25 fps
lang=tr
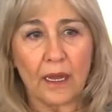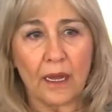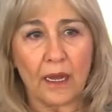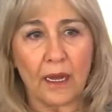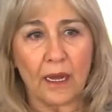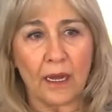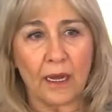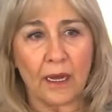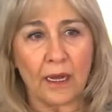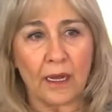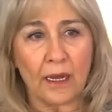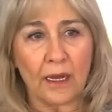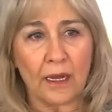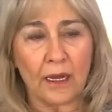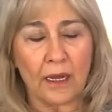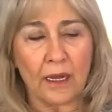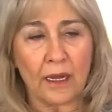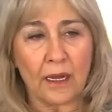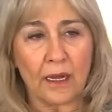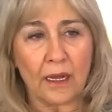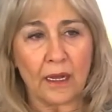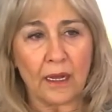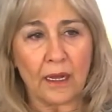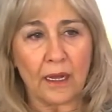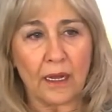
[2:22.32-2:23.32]

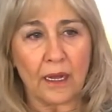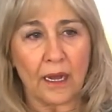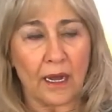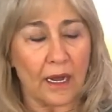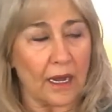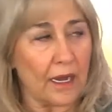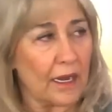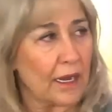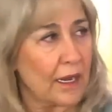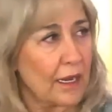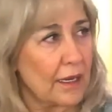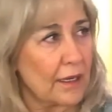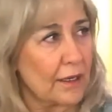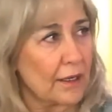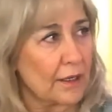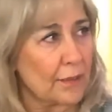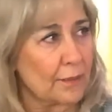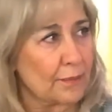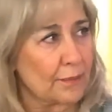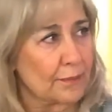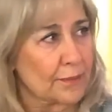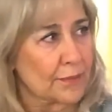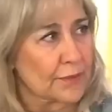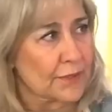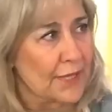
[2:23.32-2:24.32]
aa,
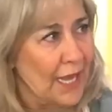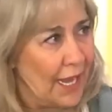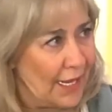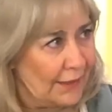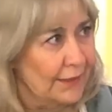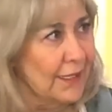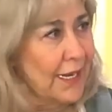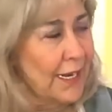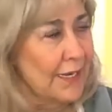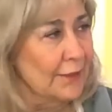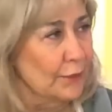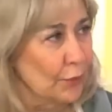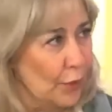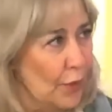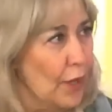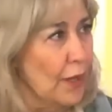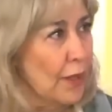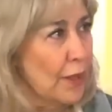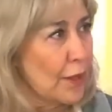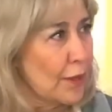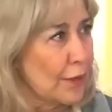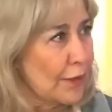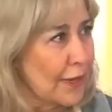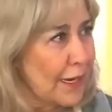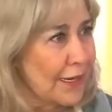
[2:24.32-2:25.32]
zaten
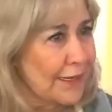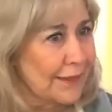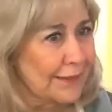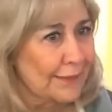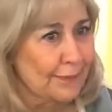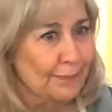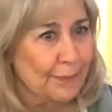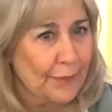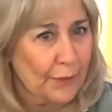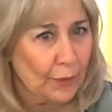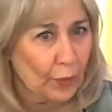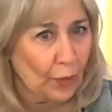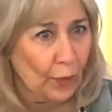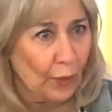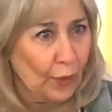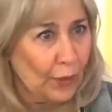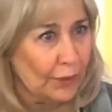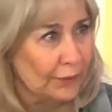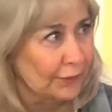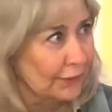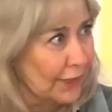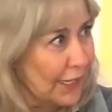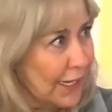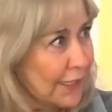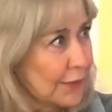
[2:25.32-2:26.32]
doğal olarak bir
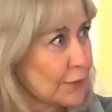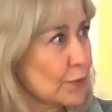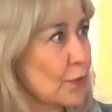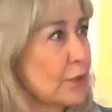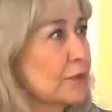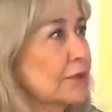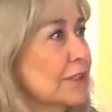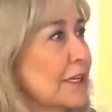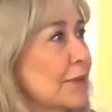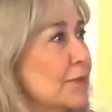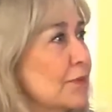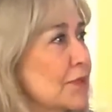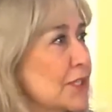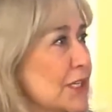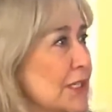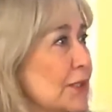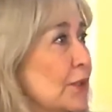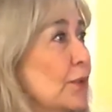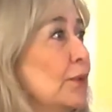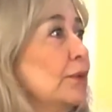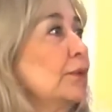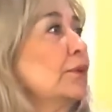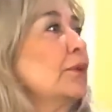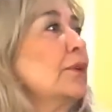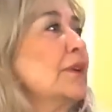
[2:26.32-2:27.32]
ortak noktamızın
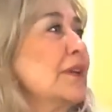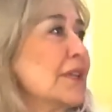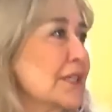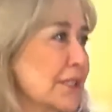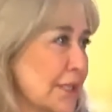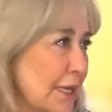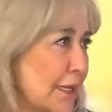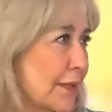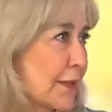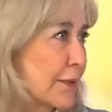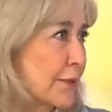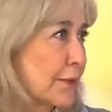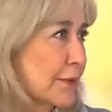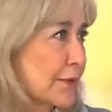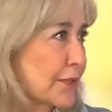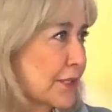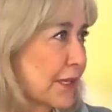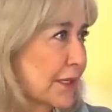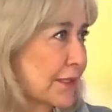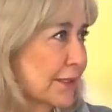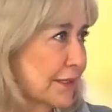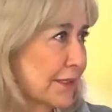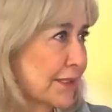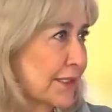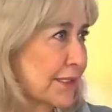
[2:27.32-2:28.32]
olduğu insanlar
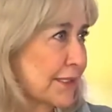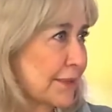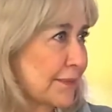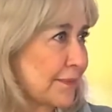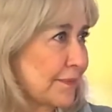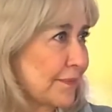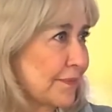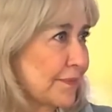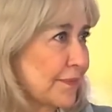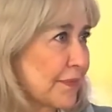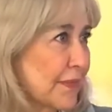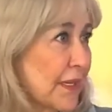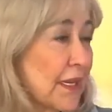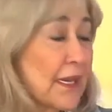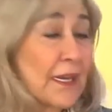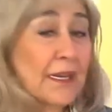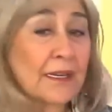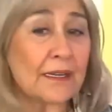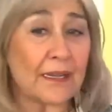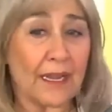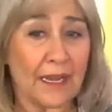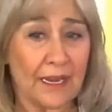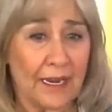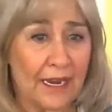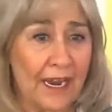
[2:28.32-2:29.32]
olacaktır.
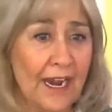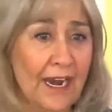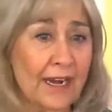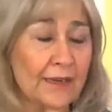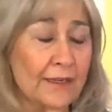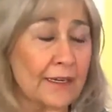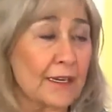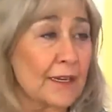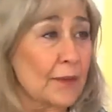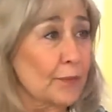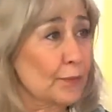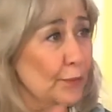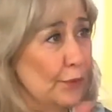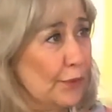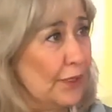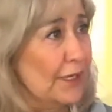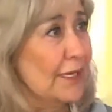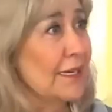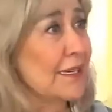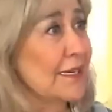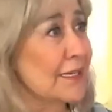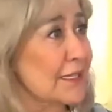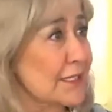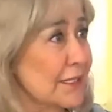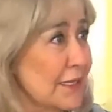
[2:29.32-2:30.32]
Eğer bu
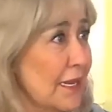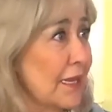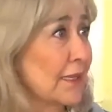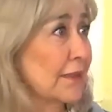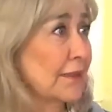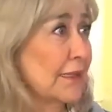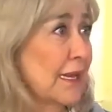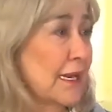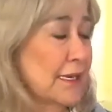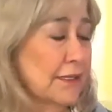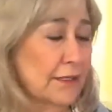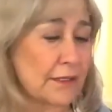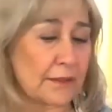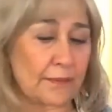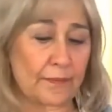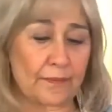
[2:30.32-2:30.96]
insanlar